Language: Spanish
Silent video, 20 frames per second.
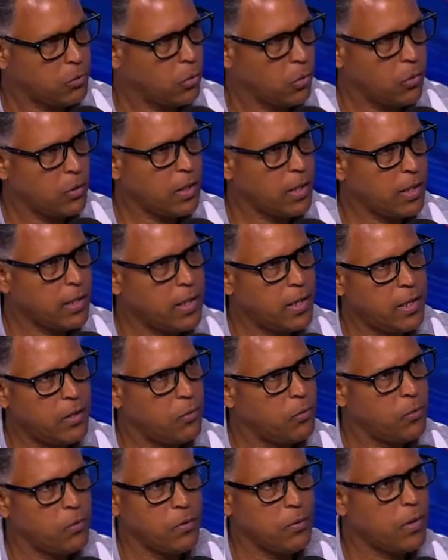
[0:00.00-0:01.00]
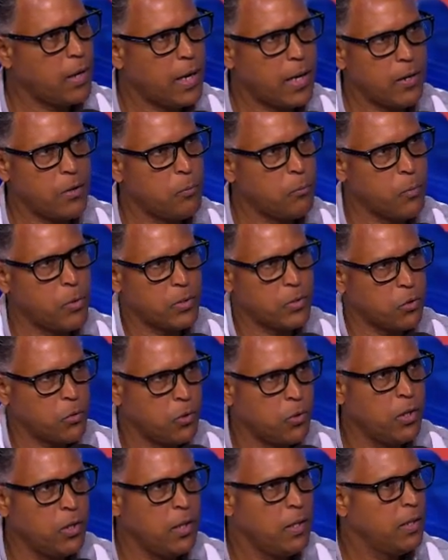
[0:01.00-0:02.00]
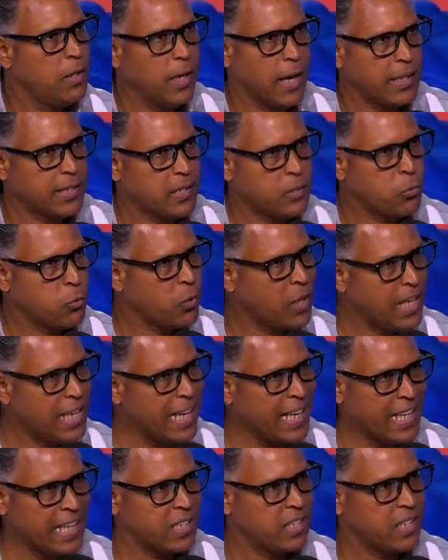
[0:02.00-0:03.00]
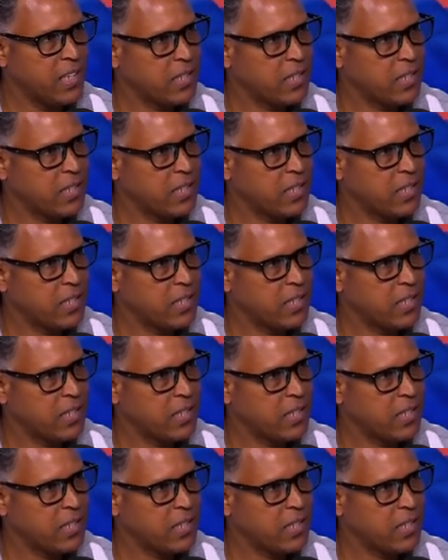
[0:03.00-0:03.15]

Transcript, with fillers: que quiere un cargo puesto, hace su diligencia. Porque yo no creo